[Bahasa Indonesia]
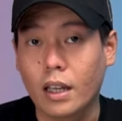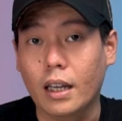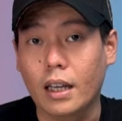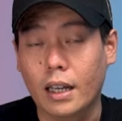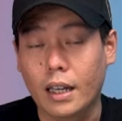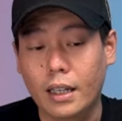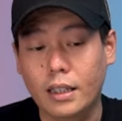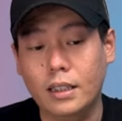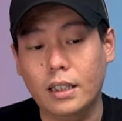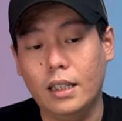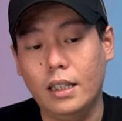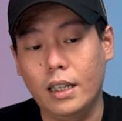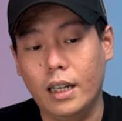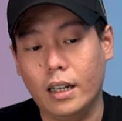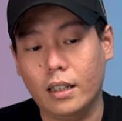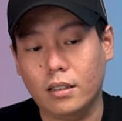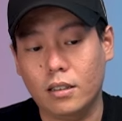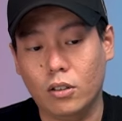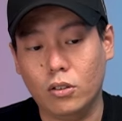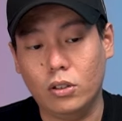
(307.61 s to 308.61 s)
Oke, jadi
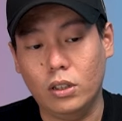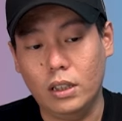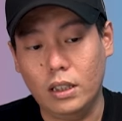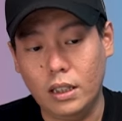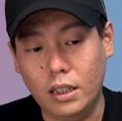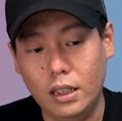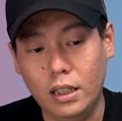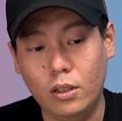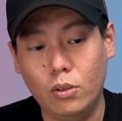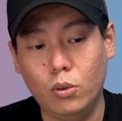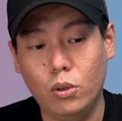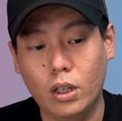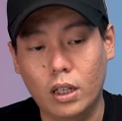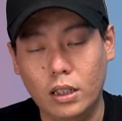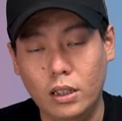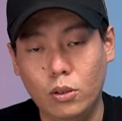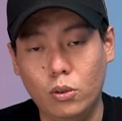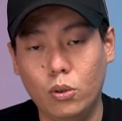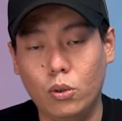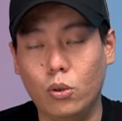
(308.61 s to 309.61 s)
exhaust ini
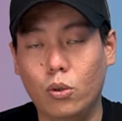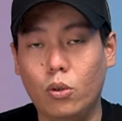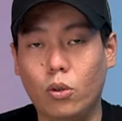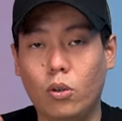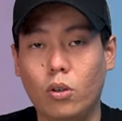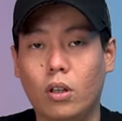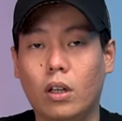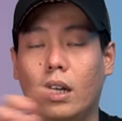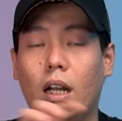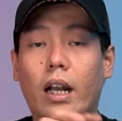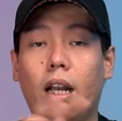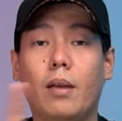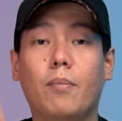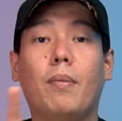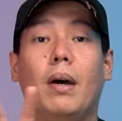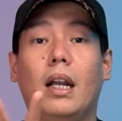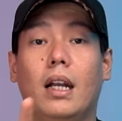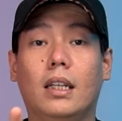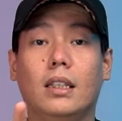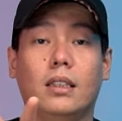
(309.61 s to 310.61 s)
gunanya untuk
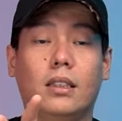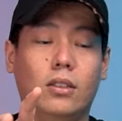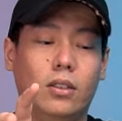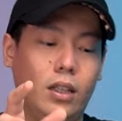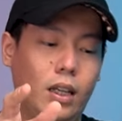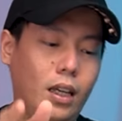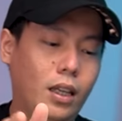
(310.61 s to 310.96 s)
narik panas.